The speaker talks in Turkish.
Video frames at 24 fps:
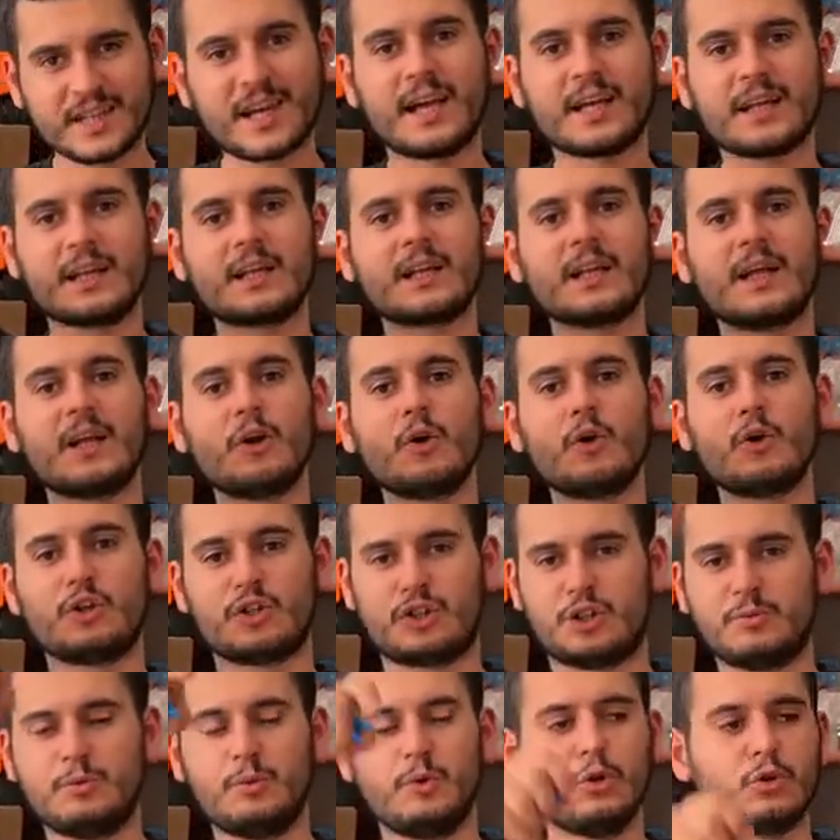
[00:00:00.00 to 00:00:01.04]
ayaklıkları oluyor
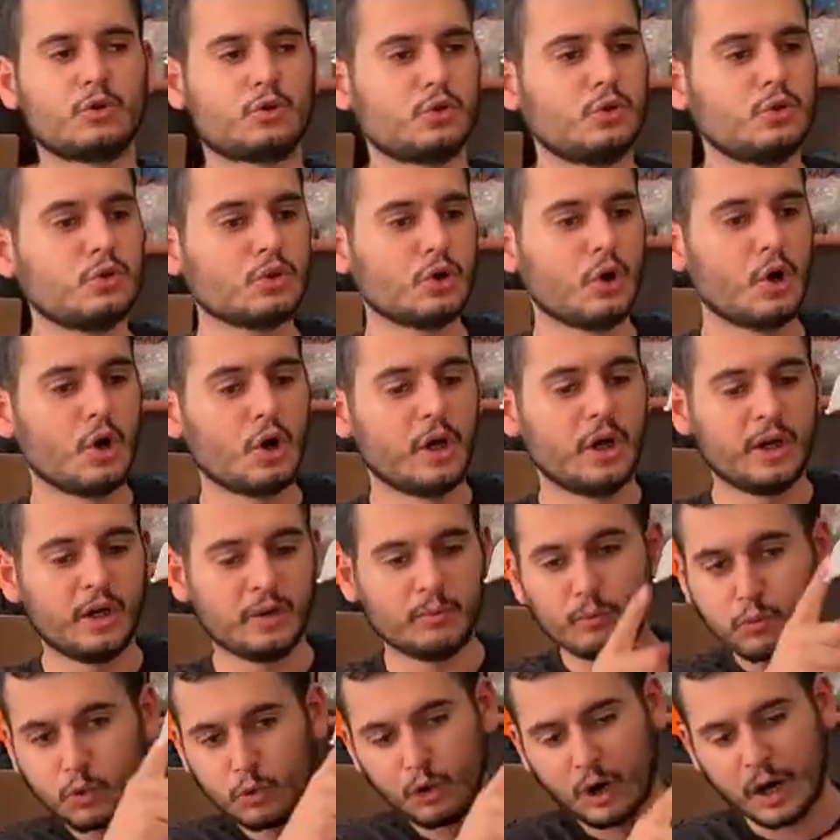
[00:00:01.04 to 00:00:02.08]
siz biliyorsunuz.
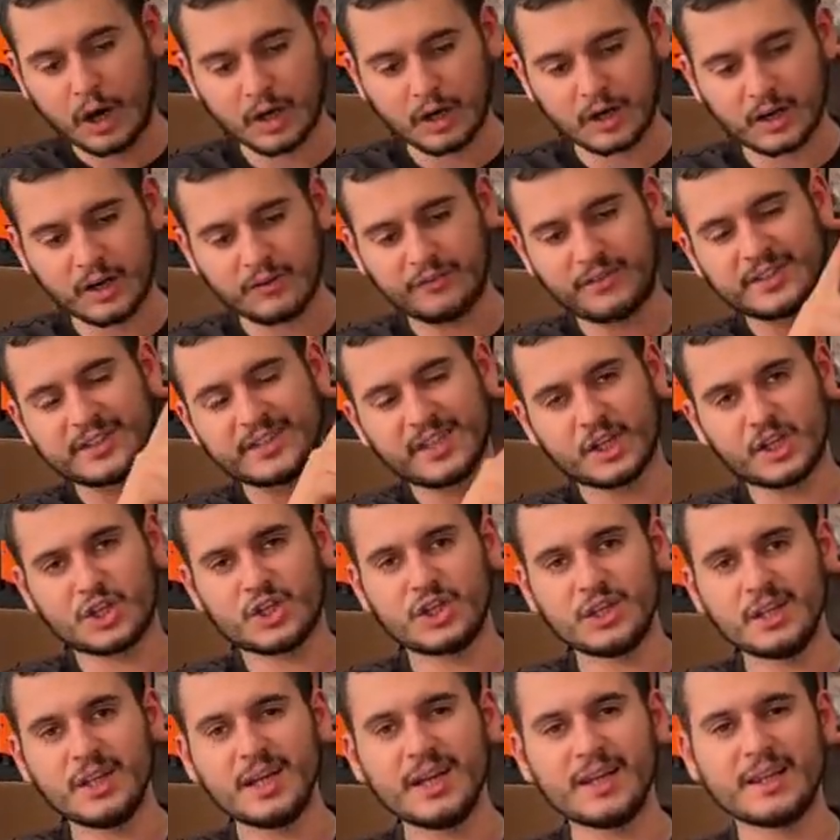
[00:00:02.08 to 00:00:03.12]
E, bu kafesler
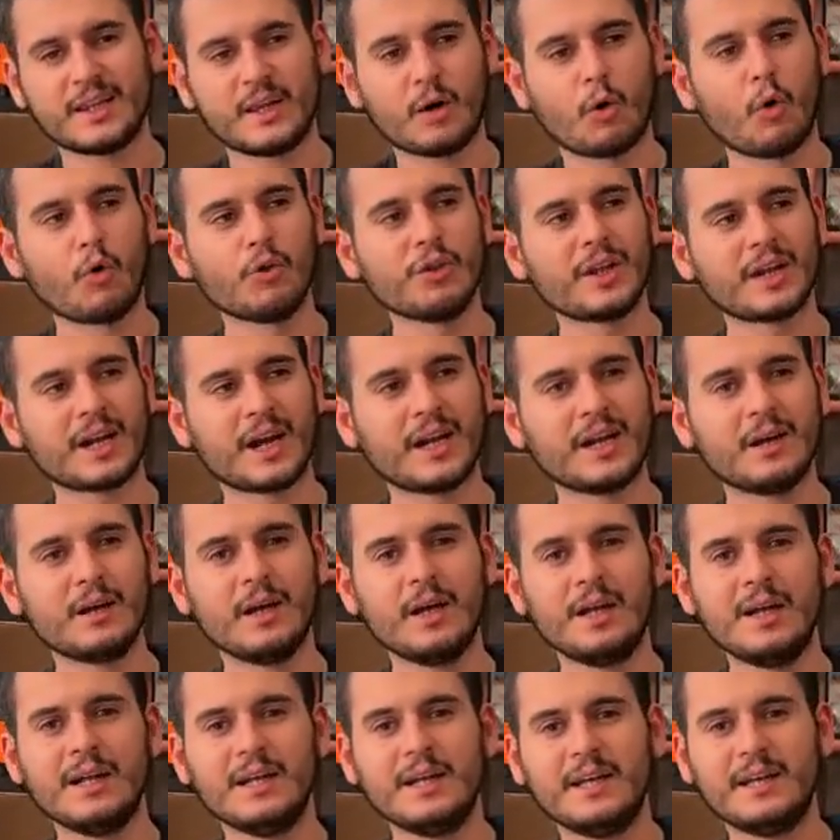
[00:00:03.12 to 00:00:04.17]
için değildi onlar hani
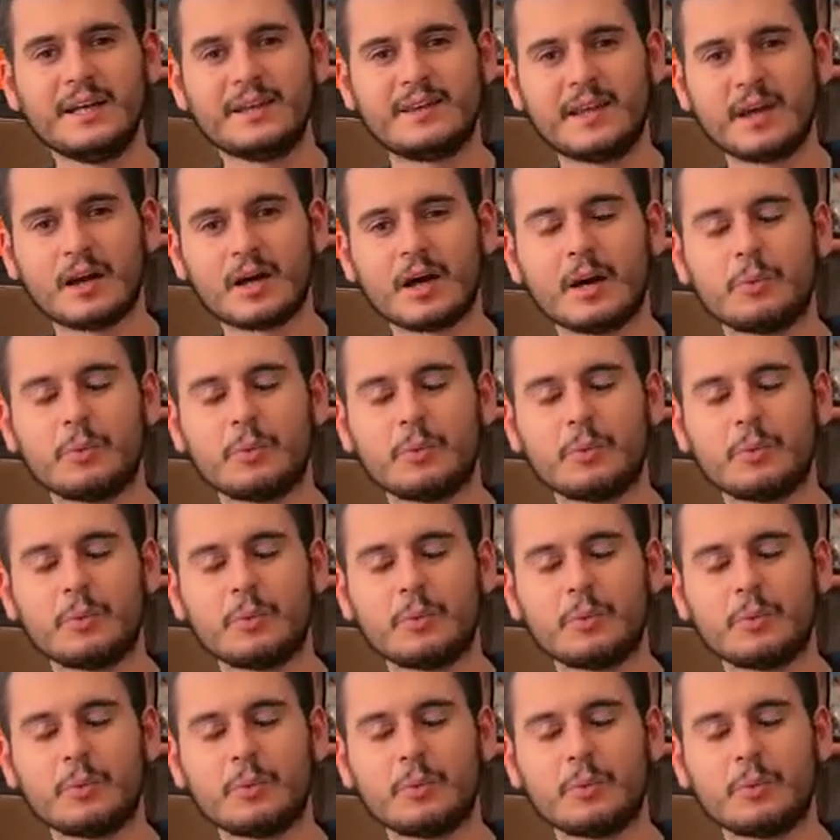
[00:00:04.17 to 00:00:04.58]
e, tek